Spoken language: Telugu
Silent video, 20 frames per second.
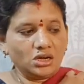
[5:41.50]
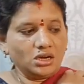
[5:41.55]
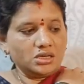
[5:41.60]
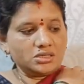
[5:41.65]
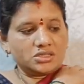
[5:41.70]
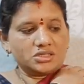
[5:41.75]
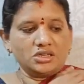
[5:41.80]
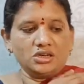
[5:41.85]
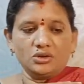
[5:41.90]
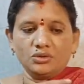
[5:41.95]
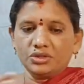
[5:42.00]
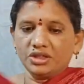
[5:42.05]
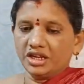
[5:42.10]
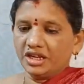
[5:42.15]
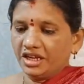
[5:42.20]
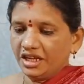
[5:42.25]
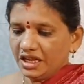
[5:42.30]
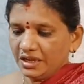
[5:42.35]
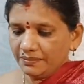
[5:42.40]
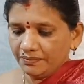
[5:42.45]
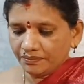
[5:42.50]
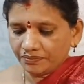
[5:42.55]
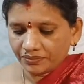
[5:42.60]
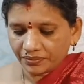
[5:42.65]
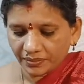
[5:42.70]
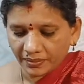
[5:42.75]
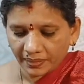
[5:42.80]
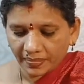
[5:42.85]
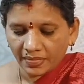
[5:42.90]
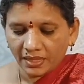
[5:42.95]
క్లాస్ గా ఉందండి
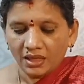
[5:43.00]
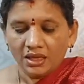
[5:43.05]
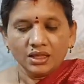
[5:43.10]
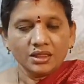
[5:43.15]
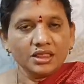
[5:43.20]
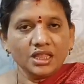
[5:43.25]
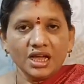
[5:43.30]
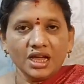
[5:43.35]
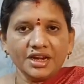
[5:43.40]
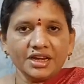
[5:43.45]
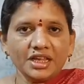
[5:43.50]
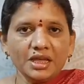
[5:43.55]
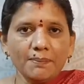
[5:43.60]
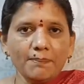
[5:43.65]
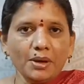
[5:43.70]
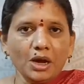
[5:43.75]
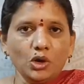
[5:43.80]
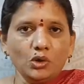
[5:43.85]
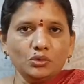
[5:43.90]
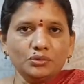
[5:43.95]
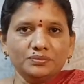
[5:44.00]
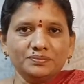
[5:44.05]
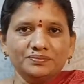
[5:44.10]
దానికి పళ్ళు